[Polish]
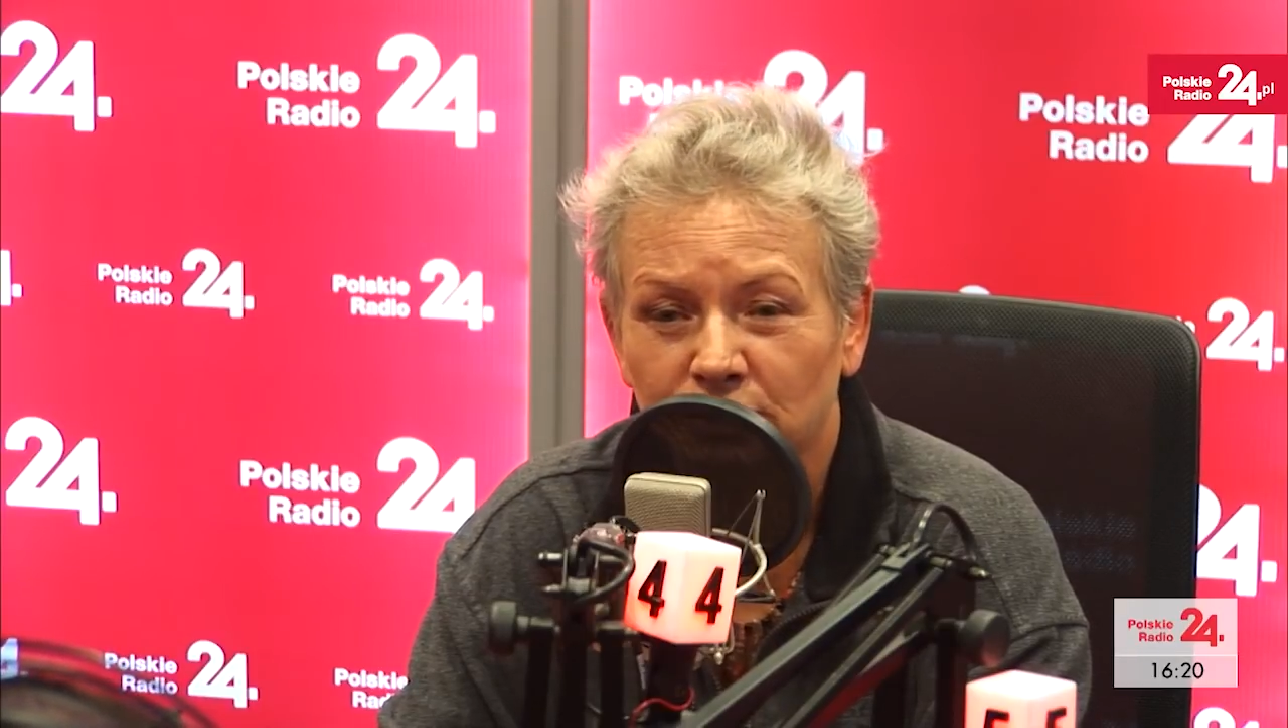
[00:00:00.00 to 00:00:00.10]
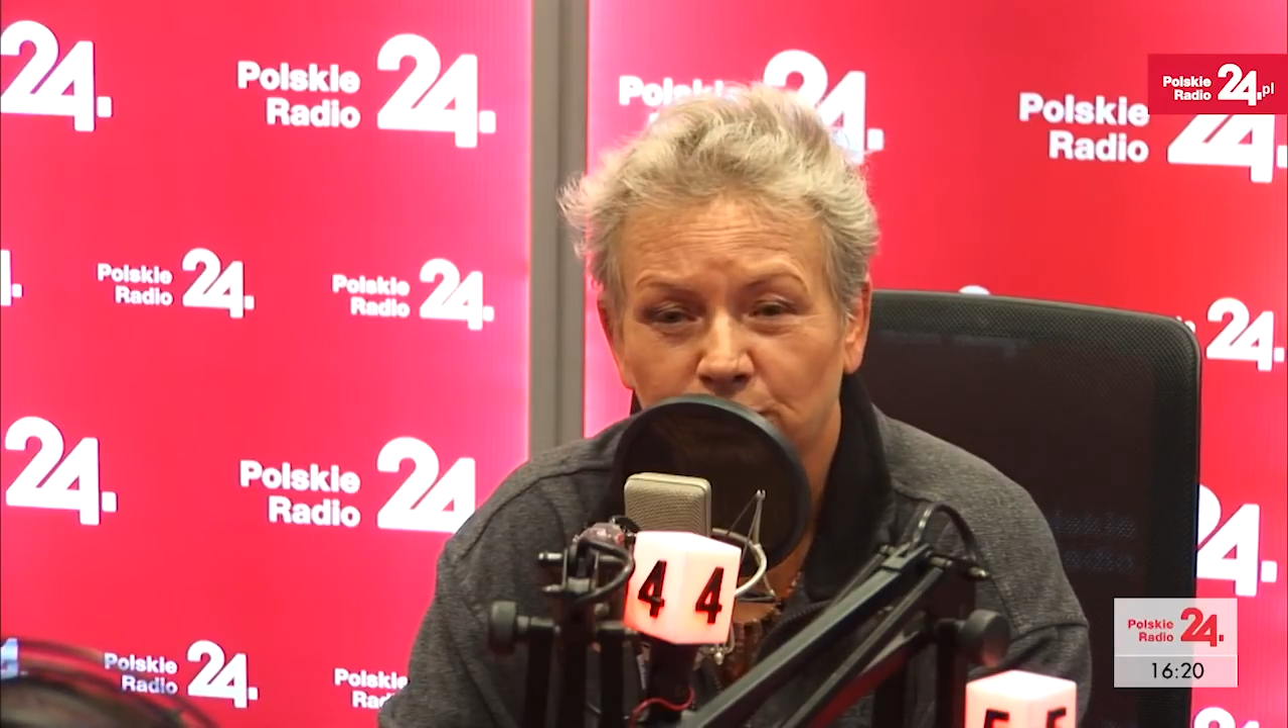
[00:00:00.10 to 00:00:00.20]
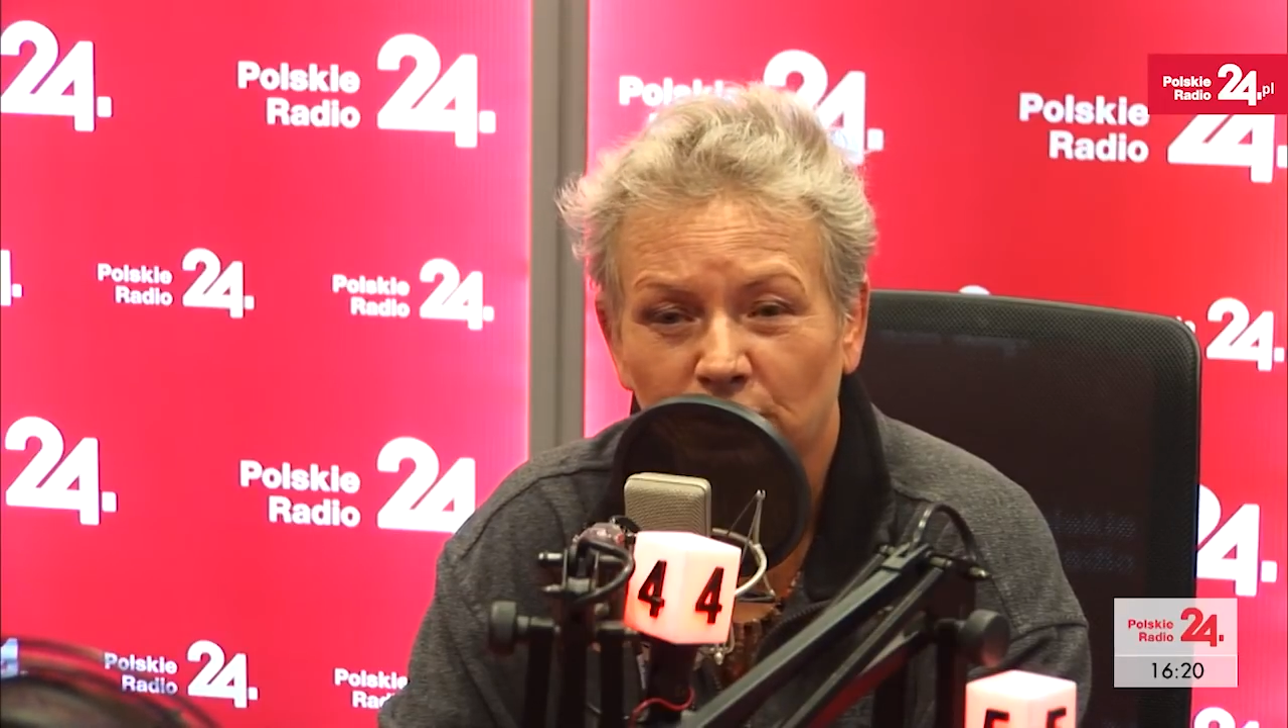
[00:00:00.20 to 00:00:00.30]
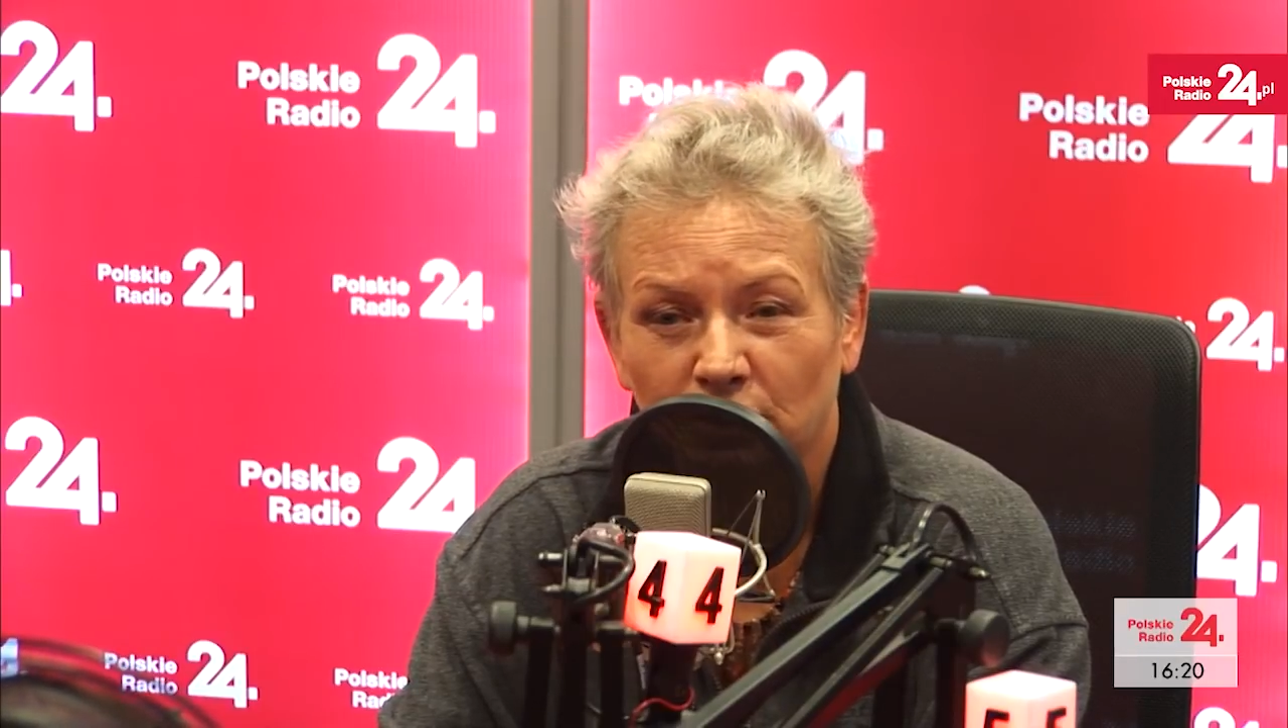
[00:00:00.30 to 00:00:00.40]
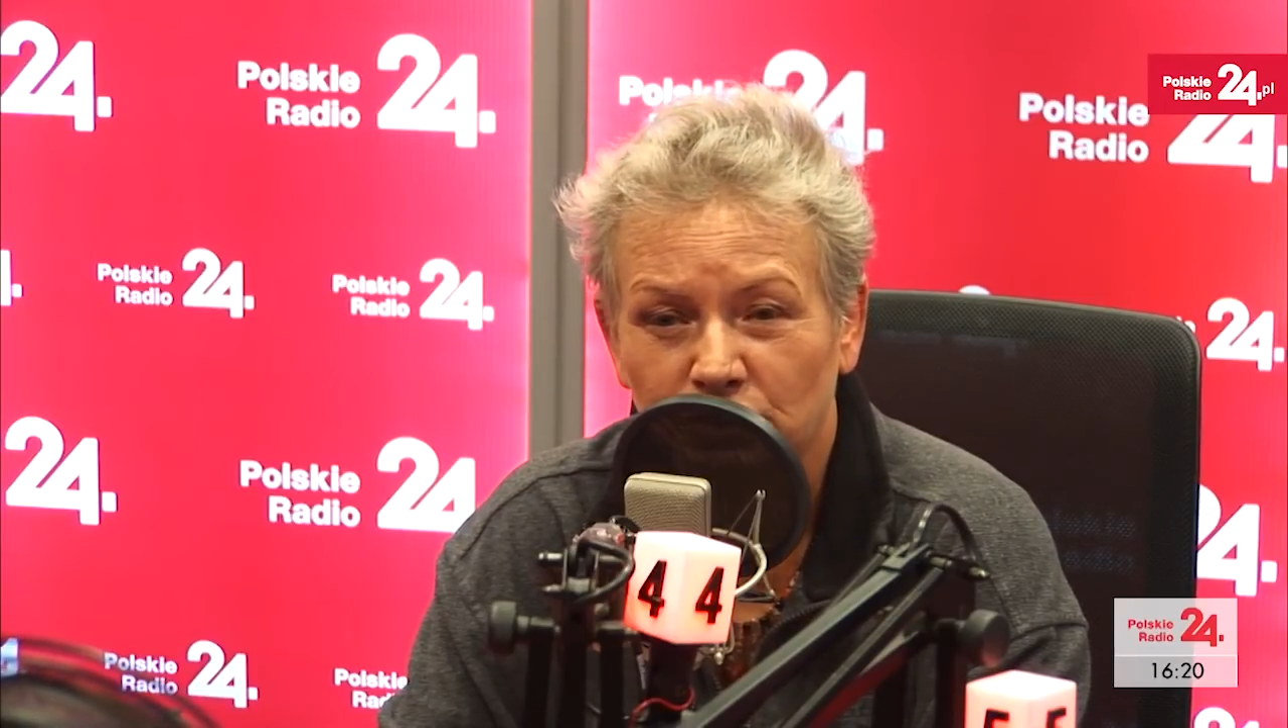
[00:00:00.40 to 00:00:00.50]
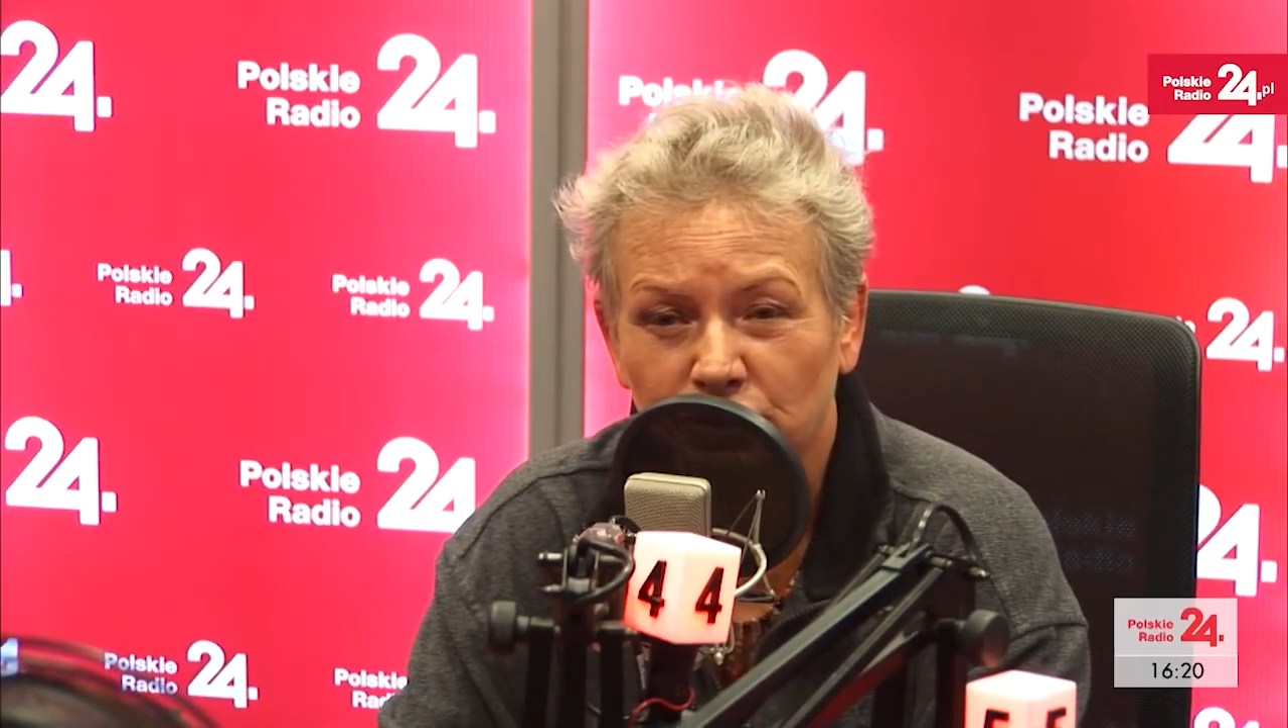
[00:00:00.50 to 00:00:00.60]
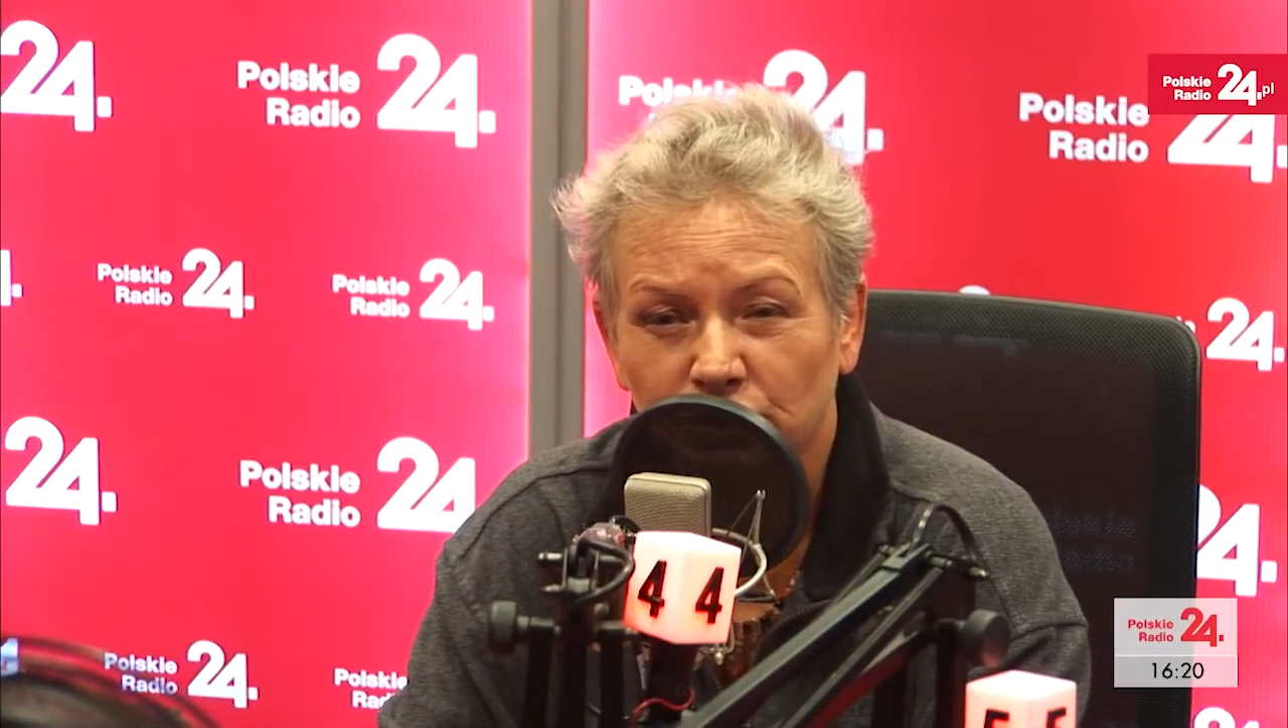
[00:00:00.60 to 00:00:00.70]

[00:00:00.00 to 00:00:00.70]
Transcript: żeby dochodzić,